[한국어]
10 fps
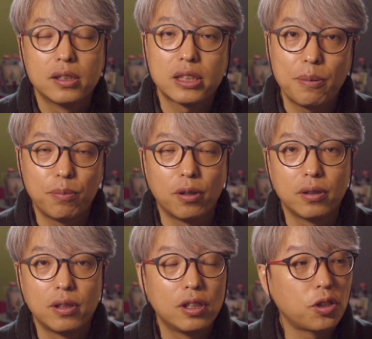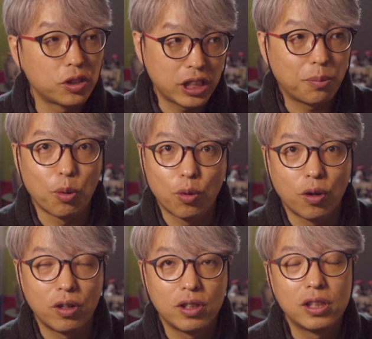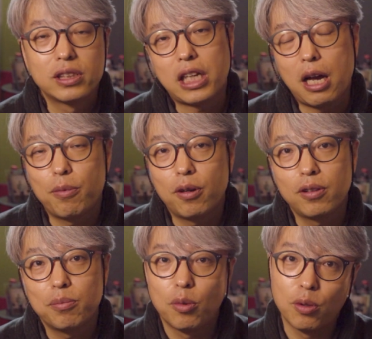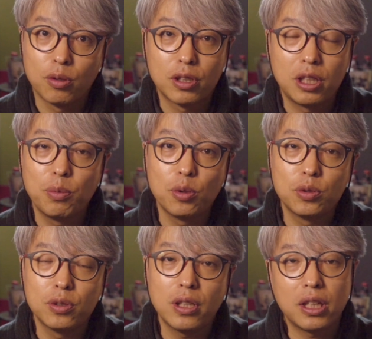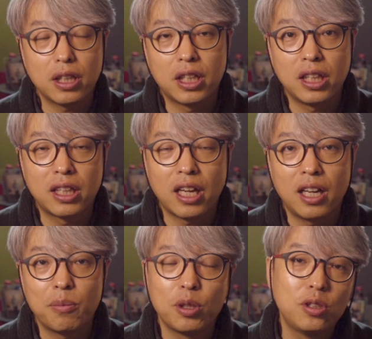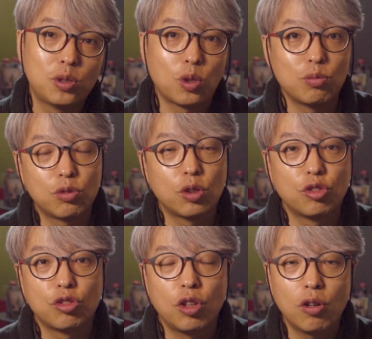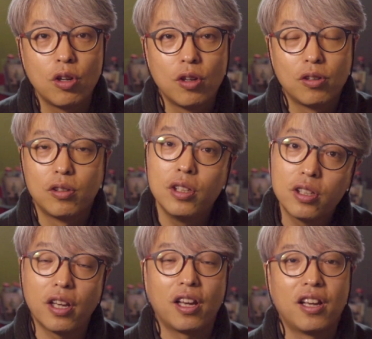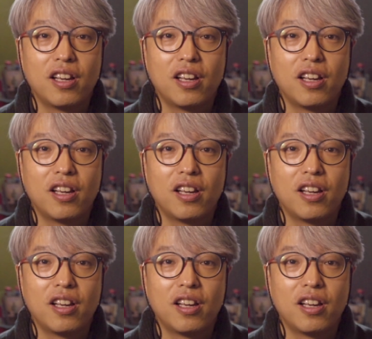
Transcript: 3번 여자 보컬, 4번 뭐 키보드, 기타 뭐 이쪽을 묶어주고요. 이렇게.